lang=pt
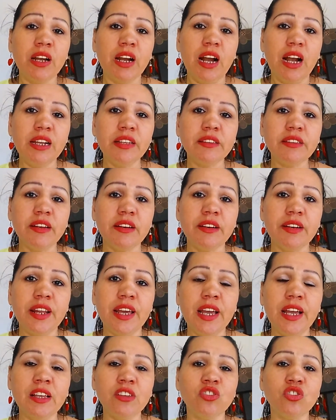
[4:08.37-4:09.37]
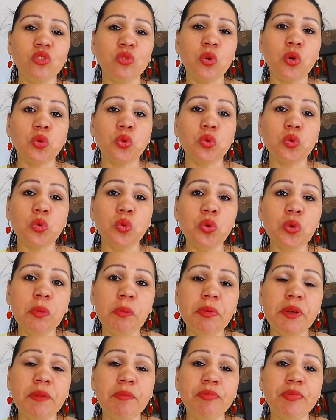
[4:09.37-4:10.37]
a internet, o
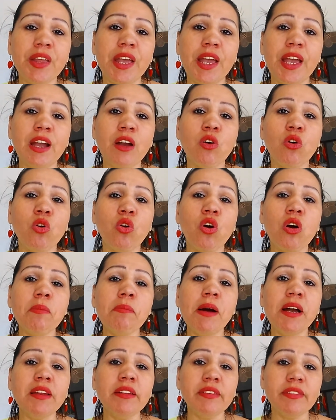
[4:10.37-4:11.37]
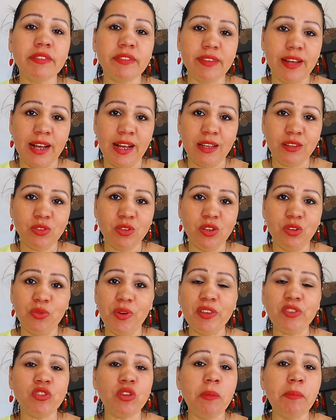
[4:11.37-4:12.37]
YouTube é globalizado, ele não
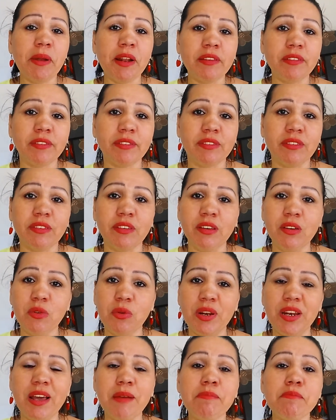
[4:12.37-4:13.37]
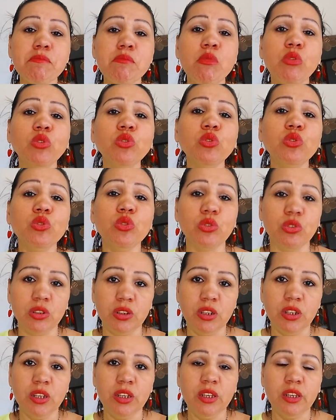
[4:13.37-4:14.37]
é só Brasil, ele é mundo.